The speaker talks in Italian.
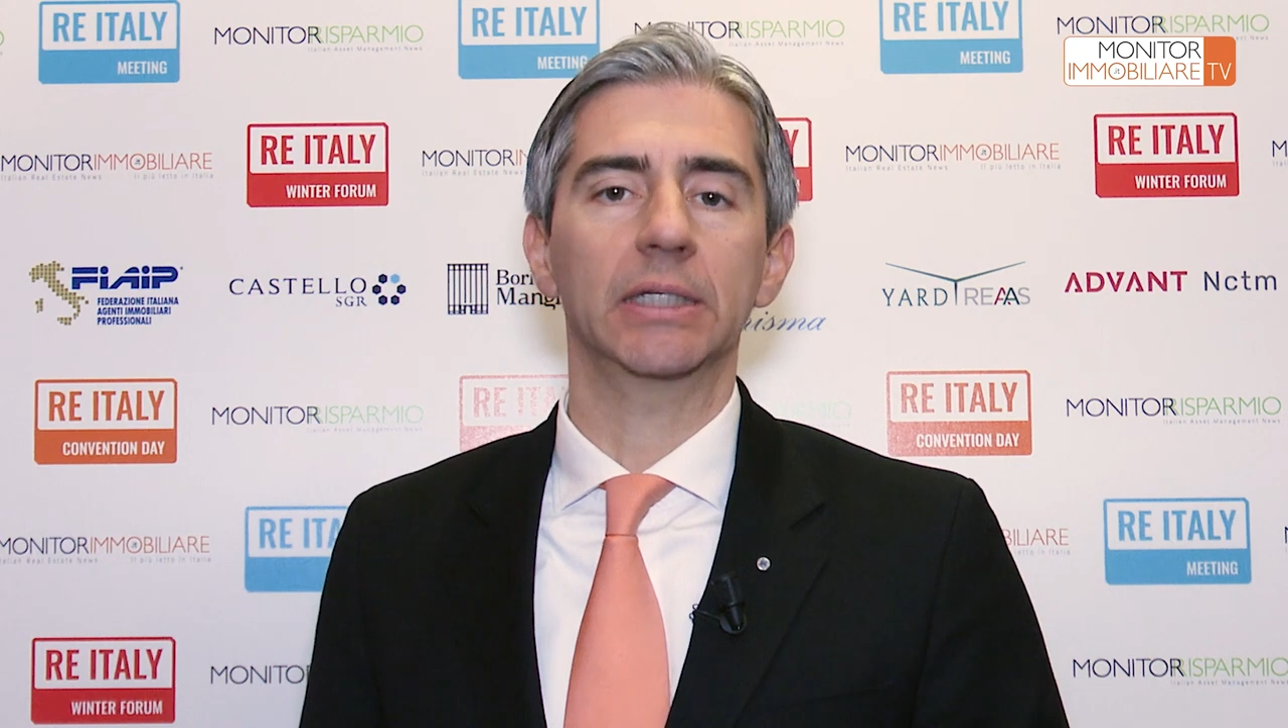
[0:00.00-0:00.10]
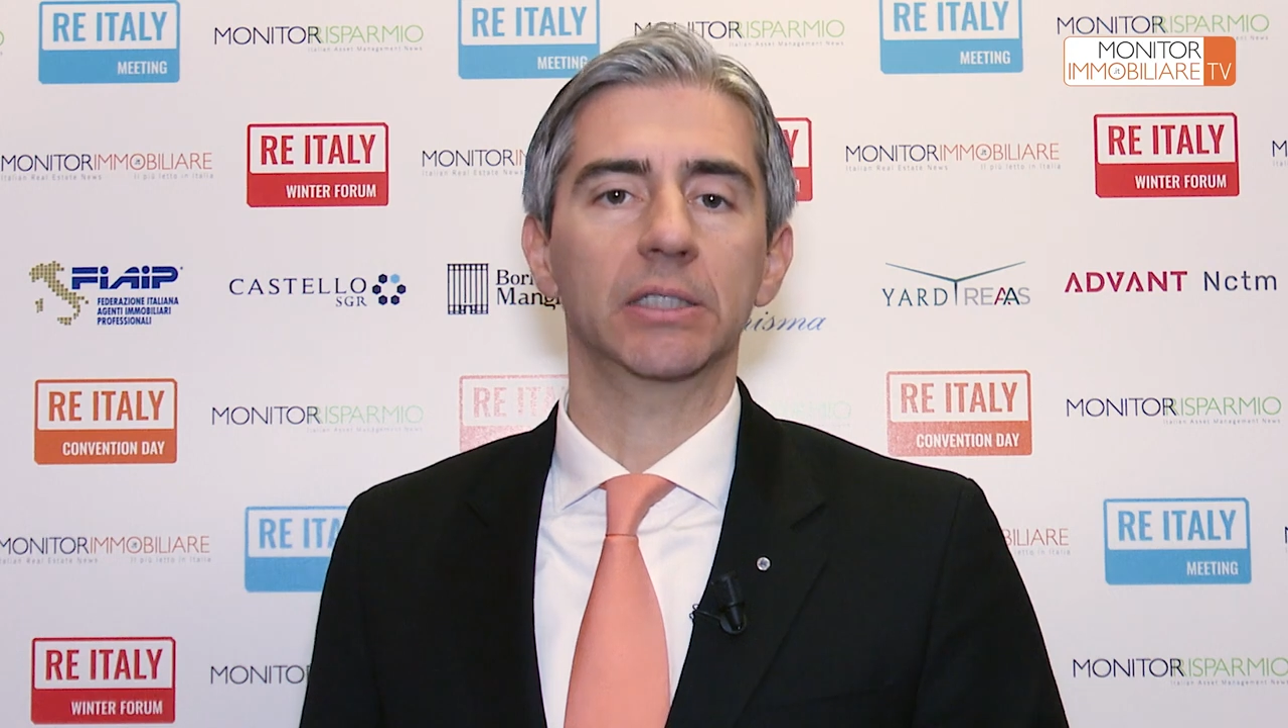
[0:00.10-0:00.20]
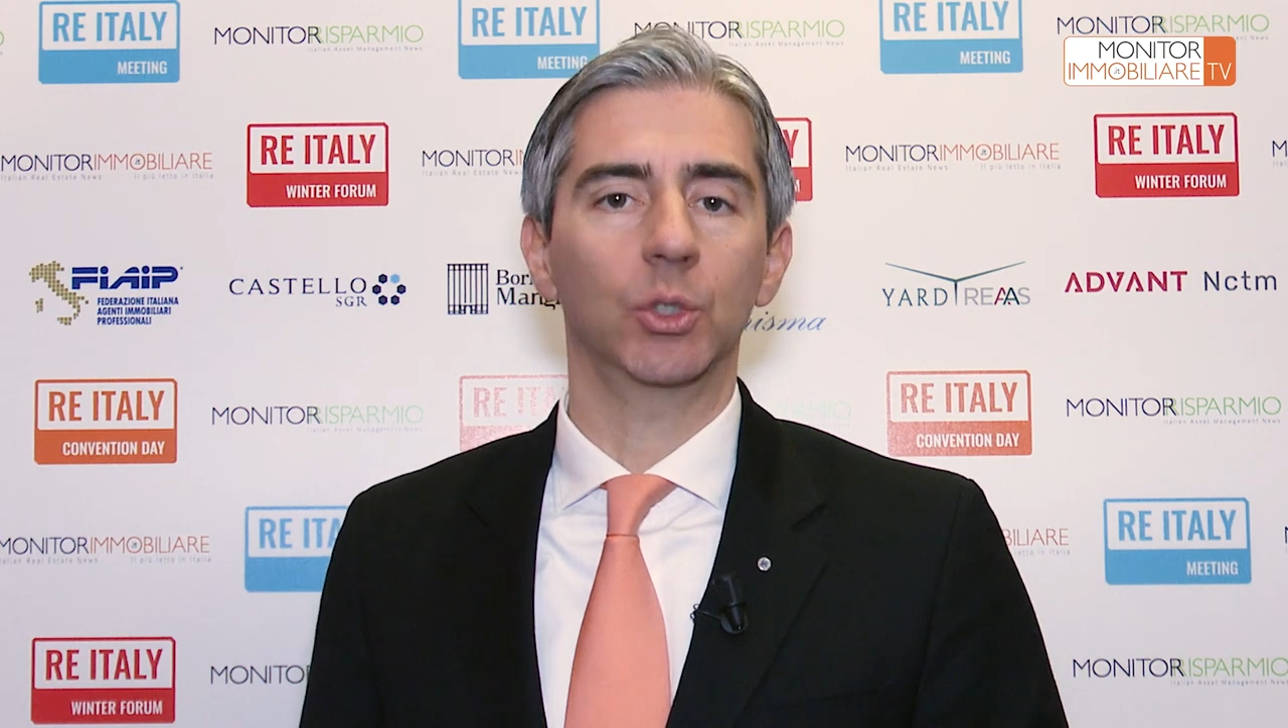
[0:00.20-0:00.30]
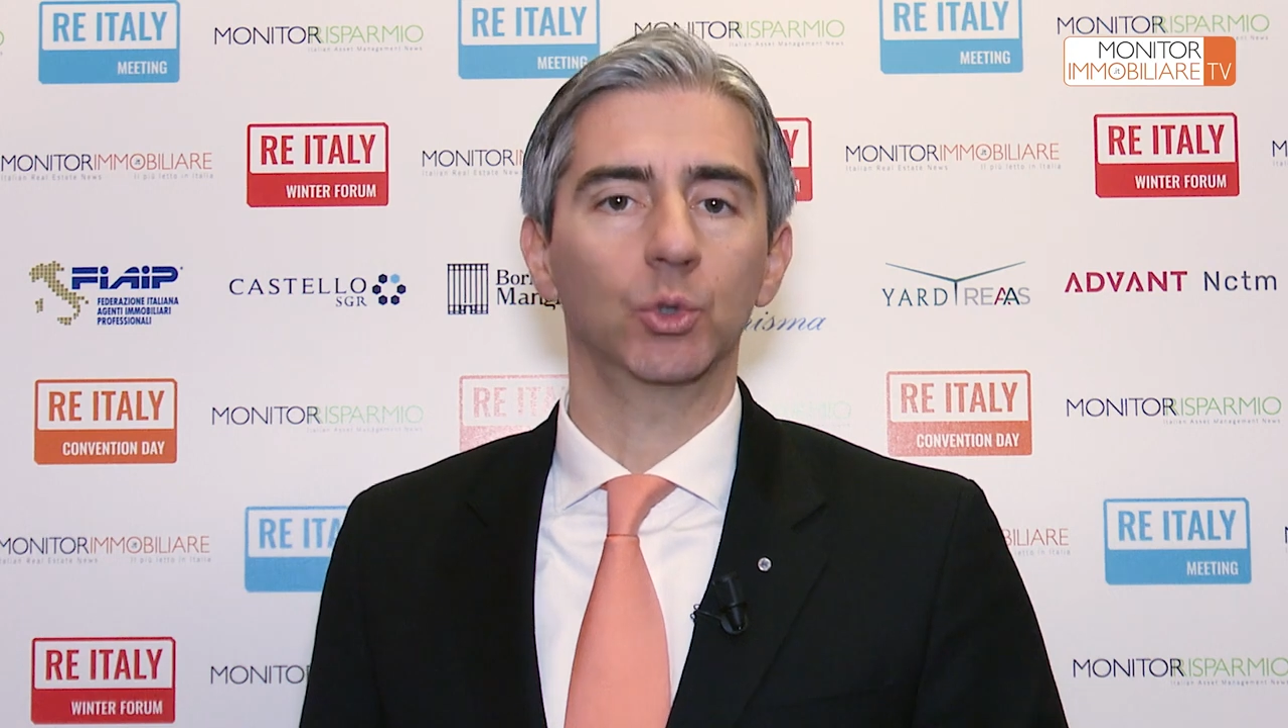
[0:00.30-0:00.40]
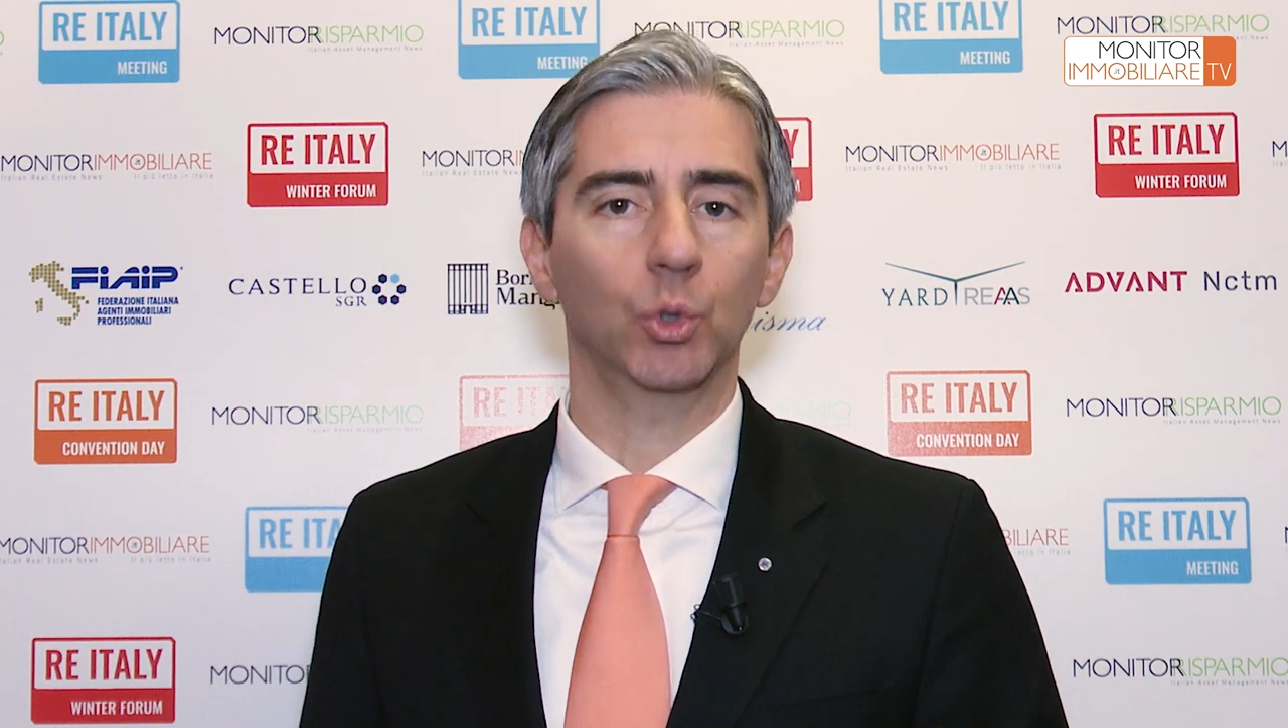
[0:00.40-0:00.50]
che
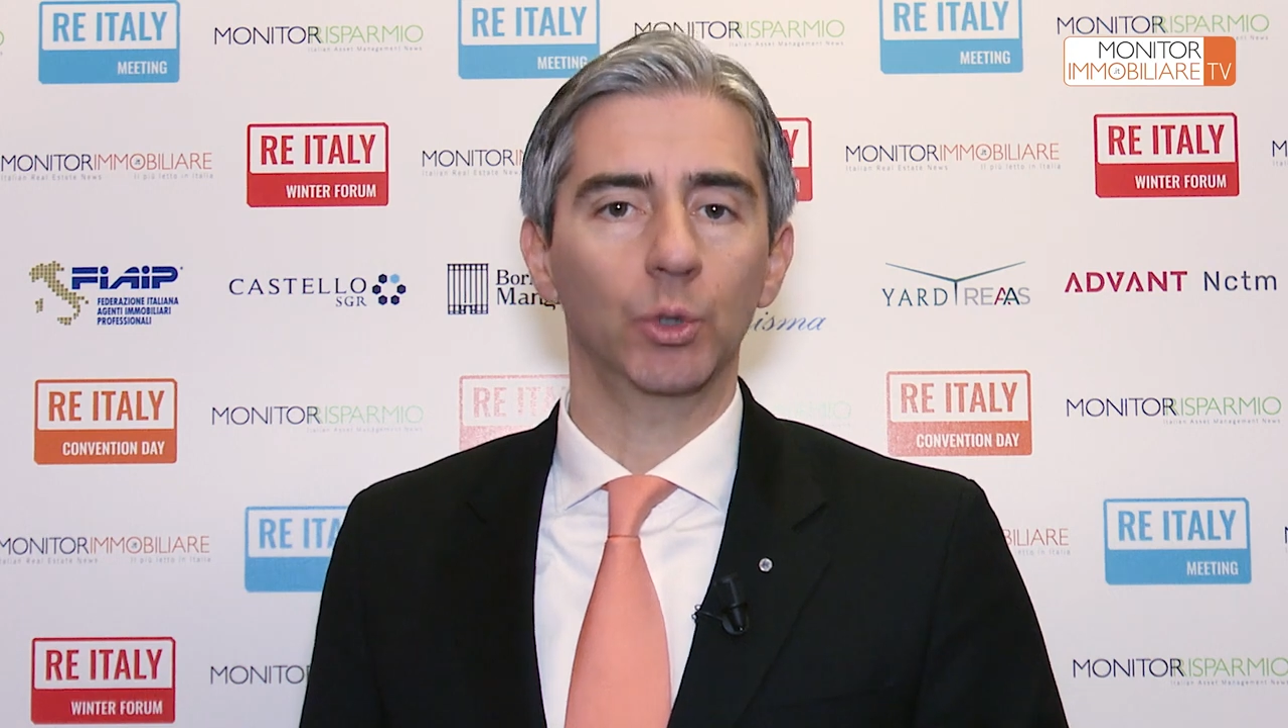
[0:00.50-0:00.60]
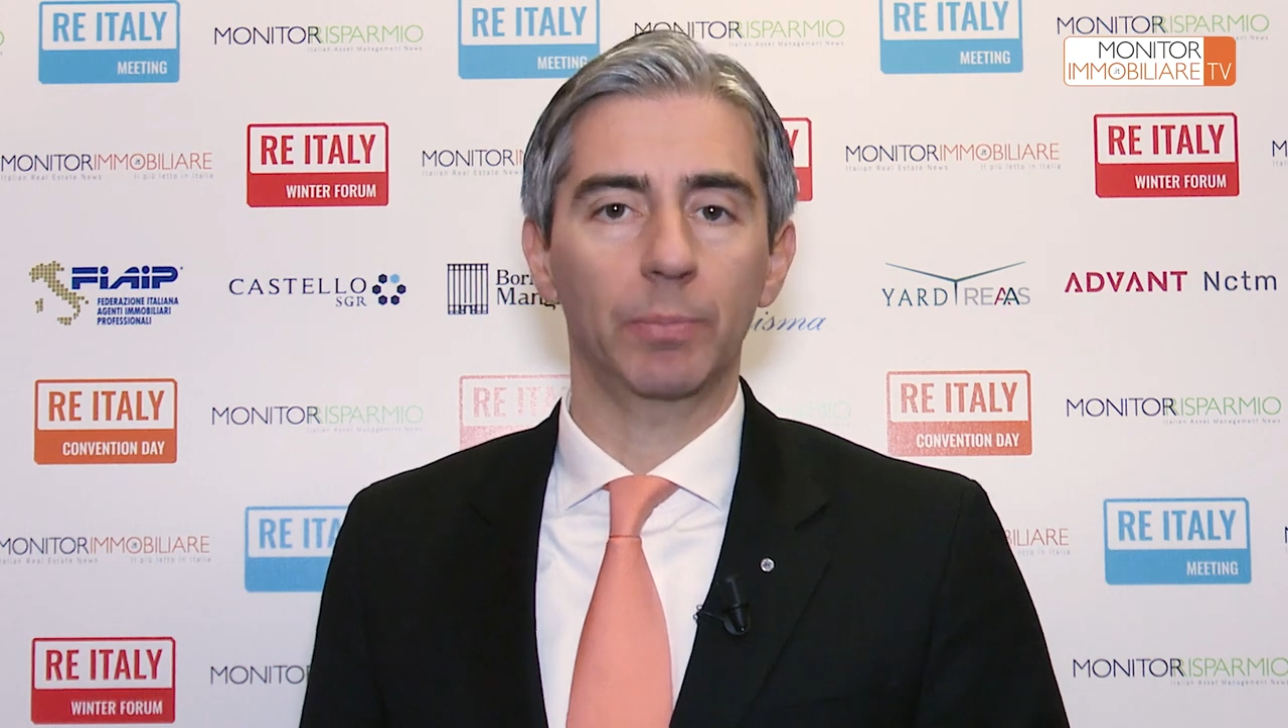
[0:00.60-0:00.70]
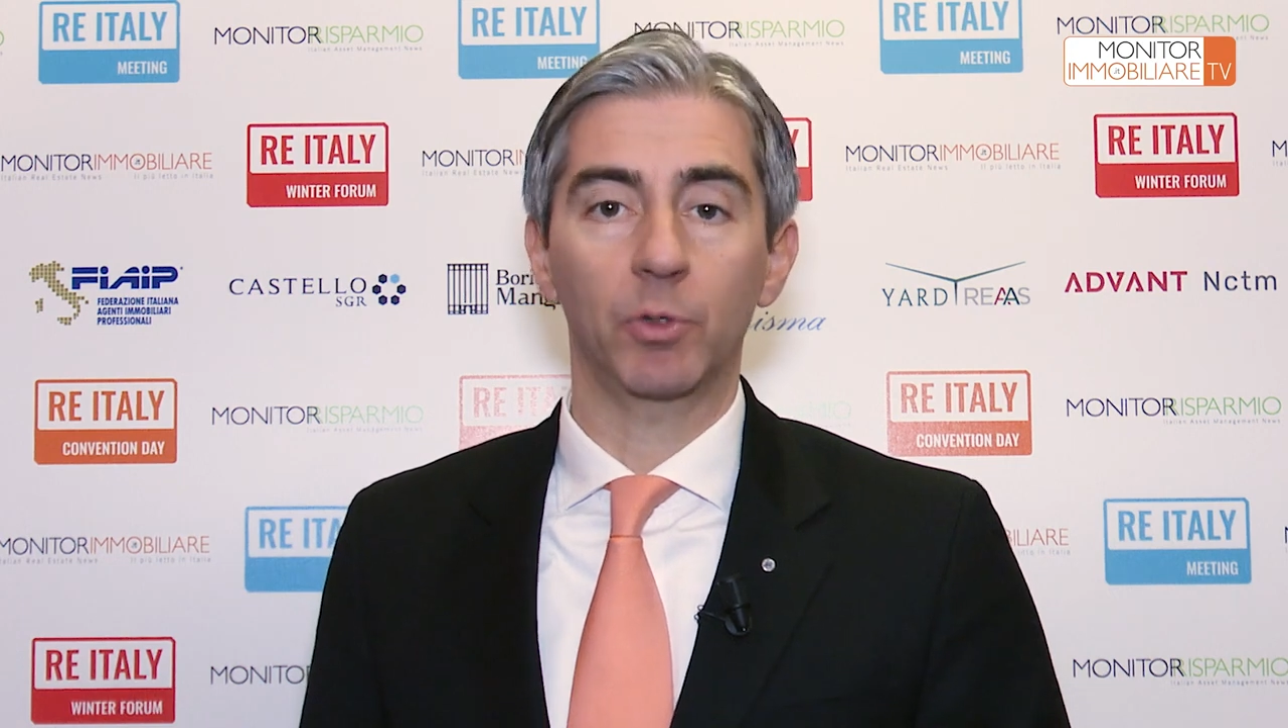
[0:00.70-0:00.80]
secondo noi